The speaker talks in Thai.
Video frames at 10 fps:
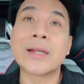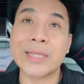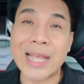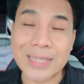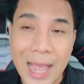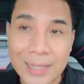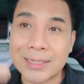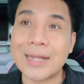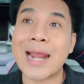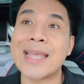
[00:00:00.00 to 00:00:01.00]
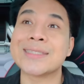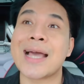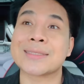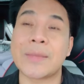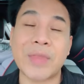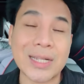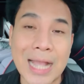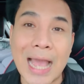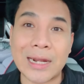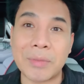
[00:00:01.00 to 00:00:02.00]
ระยะทางไกลจากสำนัก
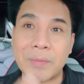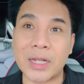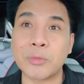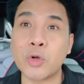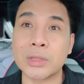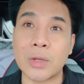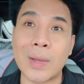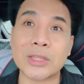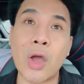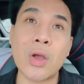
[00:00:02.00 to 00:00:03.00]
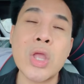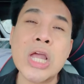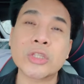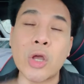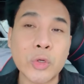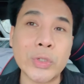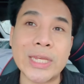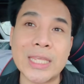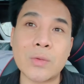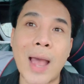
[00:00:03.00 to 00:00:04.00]
งานอะไรแบบนี้ครับทุกคนแต่ว่าต้องต้องดู
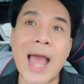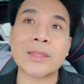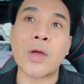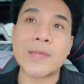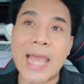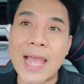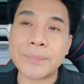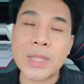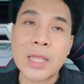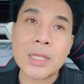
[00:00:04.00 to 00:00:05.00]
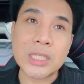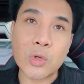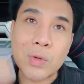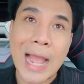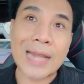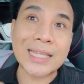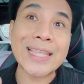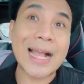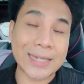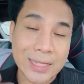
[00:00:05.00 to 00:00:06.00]
ดี ๆ ว่าตอนนี้คิวงานถ้า
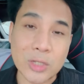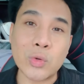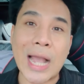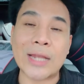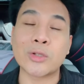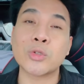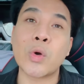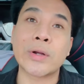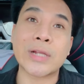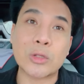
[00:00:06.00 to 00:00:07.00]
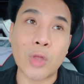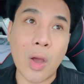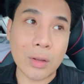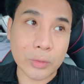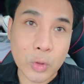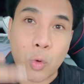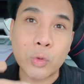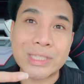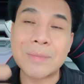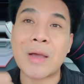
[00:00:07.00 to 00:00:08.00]
อยากได้คิวงานนะทุกคนเราต้องดู
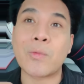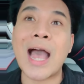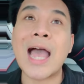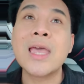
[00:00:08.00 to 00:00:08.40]
ที่แบบว่า